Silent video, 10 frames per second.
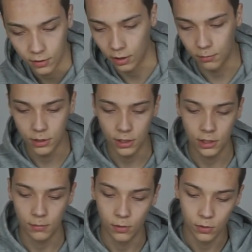do niego
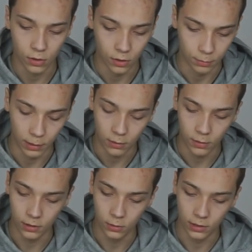przejdziemy, już
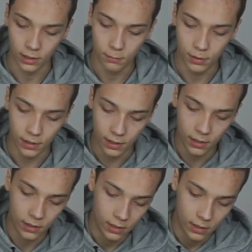odpakuję tutaj pyk.
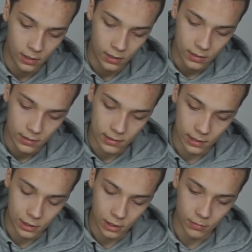
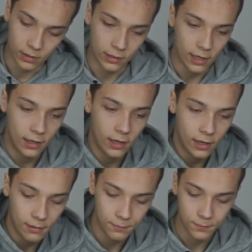Znajdziemy
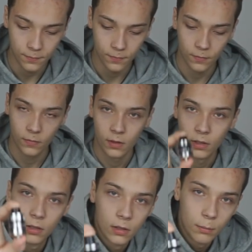tanka,
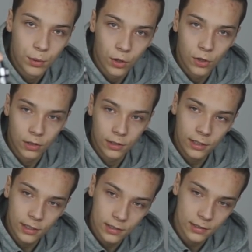Procor
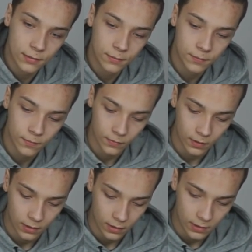X,
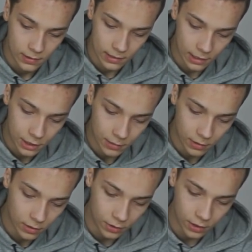
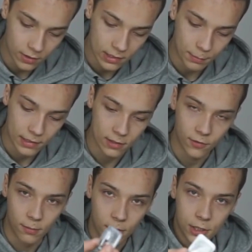znajdziemy do niego
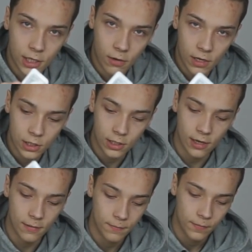zapasową grzałeczkę,
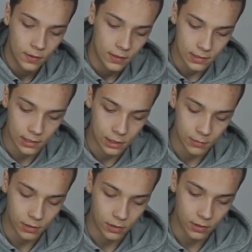
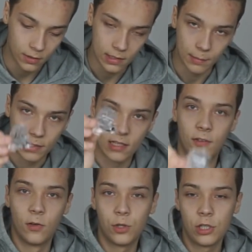znajdziemy do niego
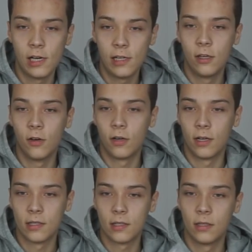zapasowe uszczelki
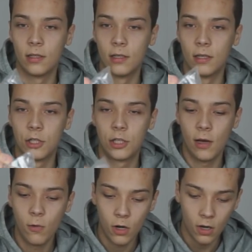oraz e,
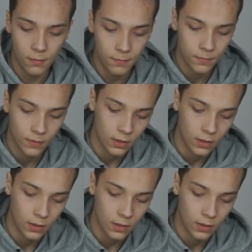szkiełko.